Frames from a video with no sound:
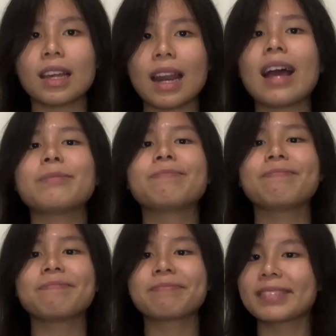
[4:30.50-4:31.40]
nah
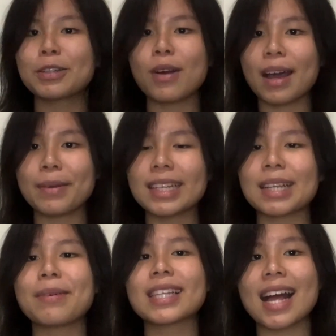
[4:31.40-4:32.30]
gue nggak bisa
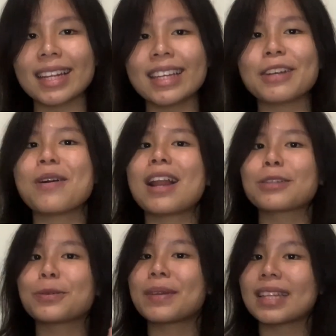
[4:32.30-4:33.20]
sama sekali gue
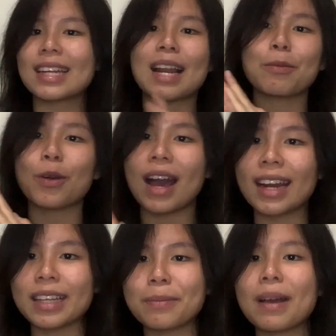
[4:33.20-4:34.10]
langsung berhenti dalam dua
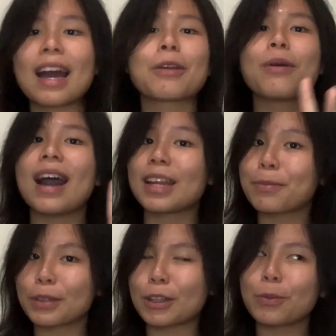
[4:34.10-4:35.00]
hari bahkan dua hari
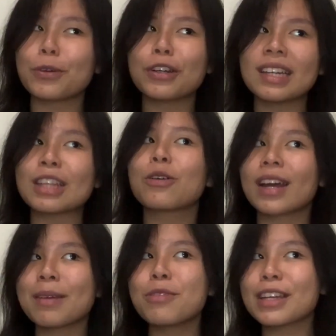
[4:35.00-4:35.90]
itu pun
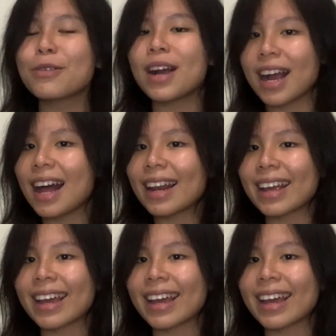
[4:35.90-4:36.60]
hitungannya mungkin gue gagal deh